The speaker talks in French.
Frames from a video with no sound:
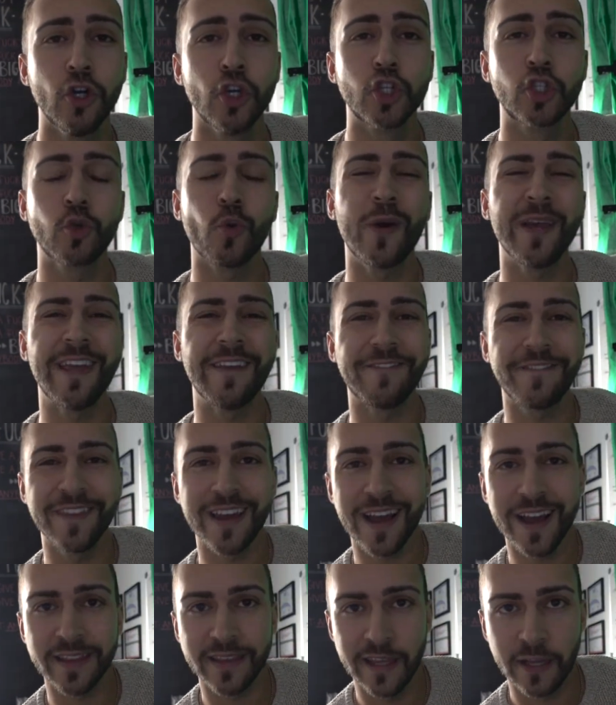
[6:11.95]
Soyez
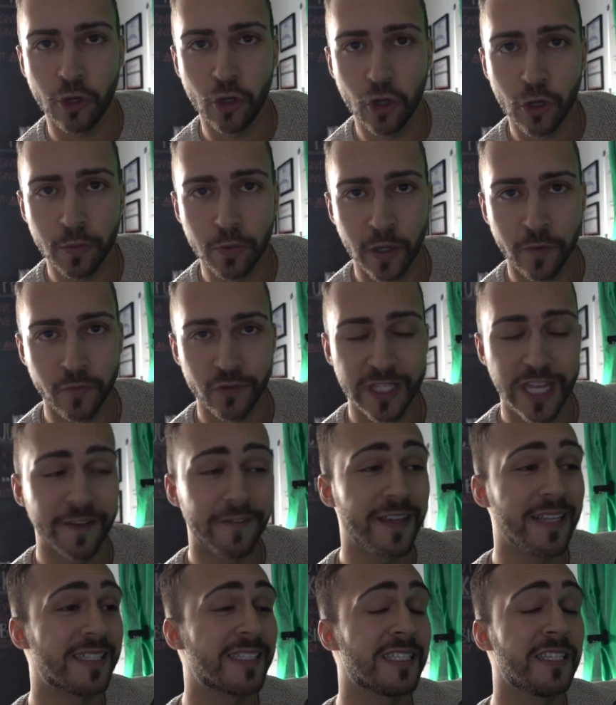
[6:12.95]
fiers des couples que vous
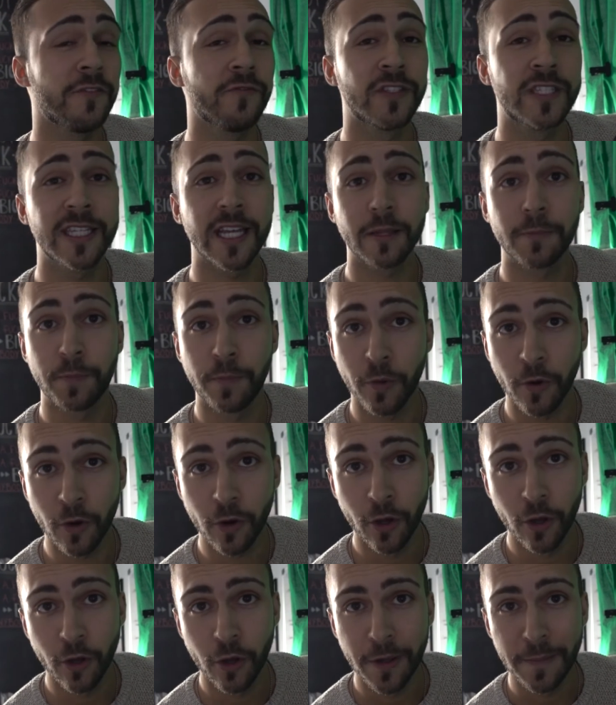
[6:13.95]
avez. Si vous êtes
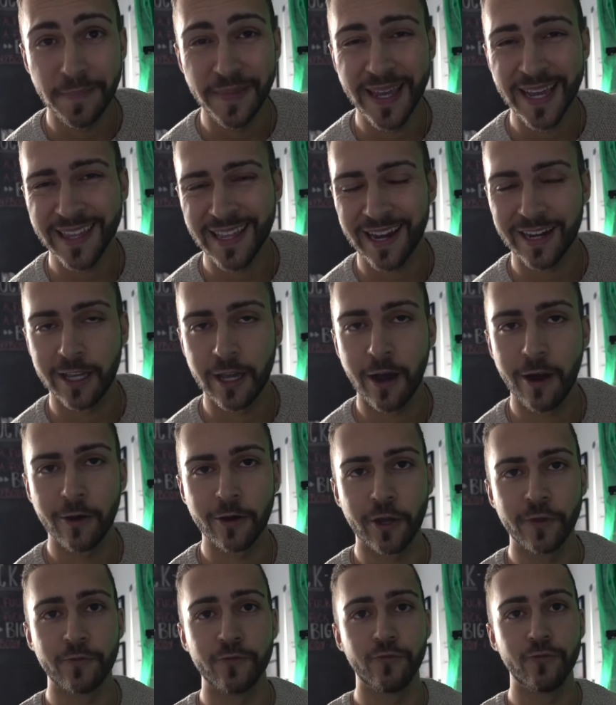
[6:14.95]
pas bien dans le corps
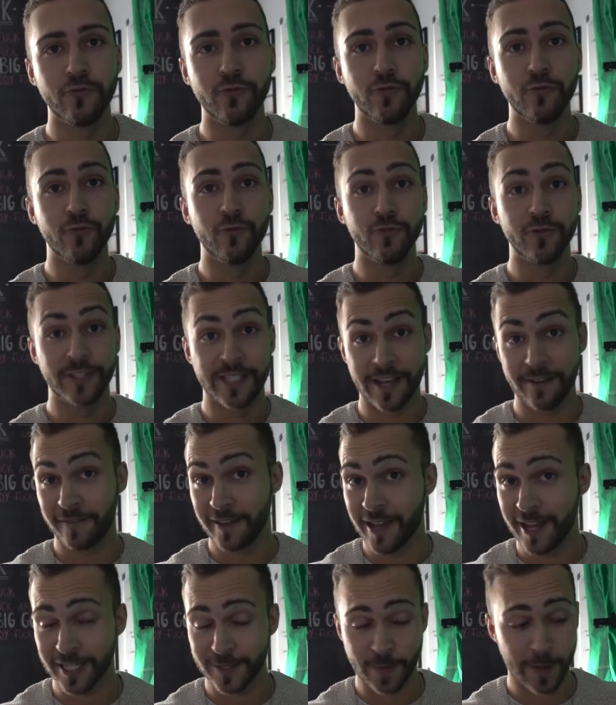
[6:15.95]
que vous
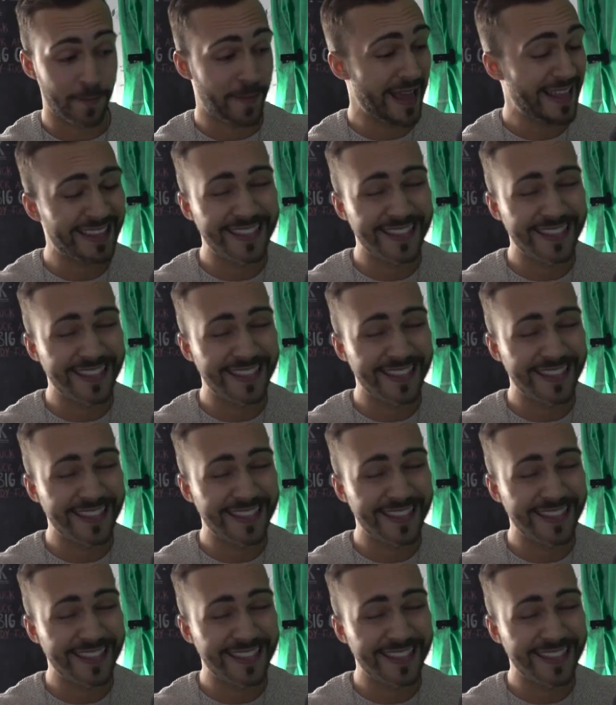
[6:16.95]
avez en ce moment.